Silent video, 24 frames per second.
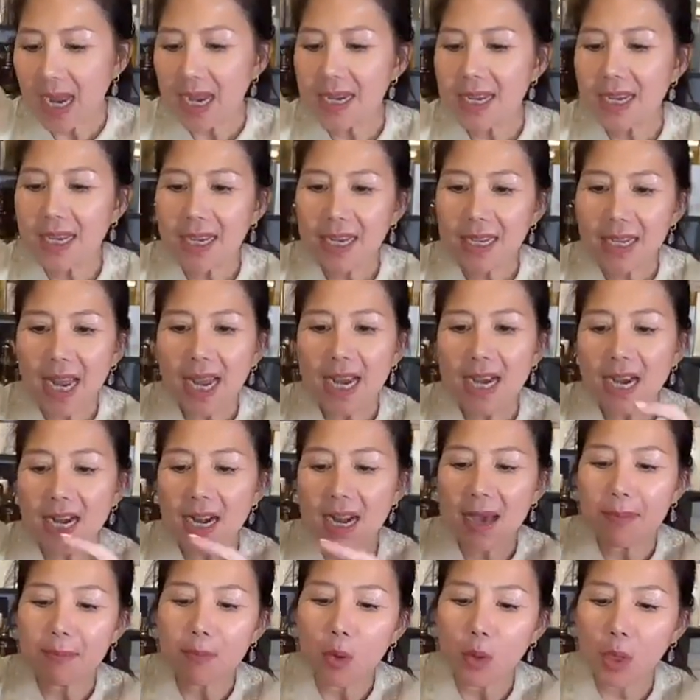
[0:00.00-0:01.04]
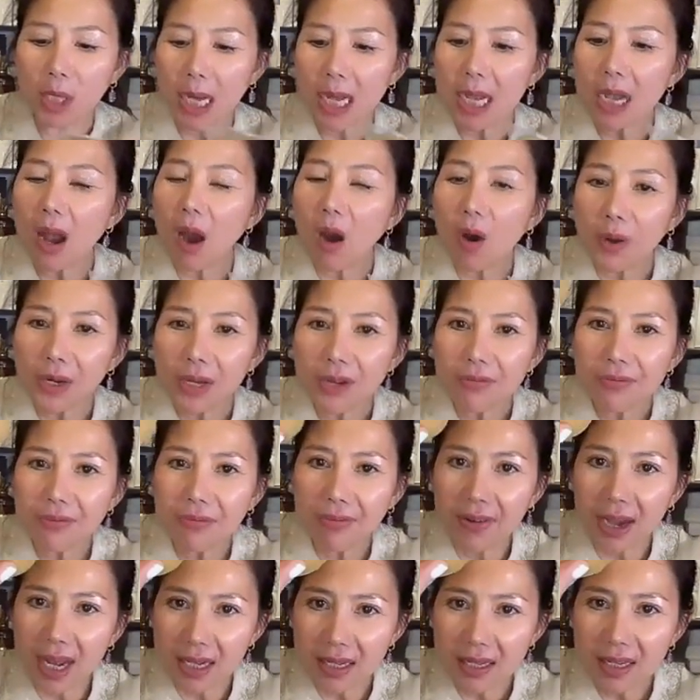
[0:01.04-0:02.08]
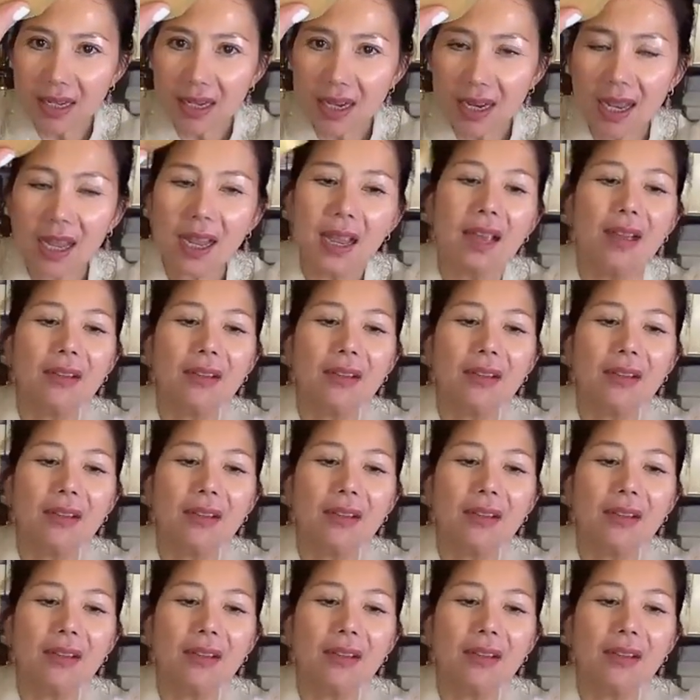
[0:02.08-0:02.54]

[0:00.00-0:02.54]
đây đây đó là một cái lõi phấn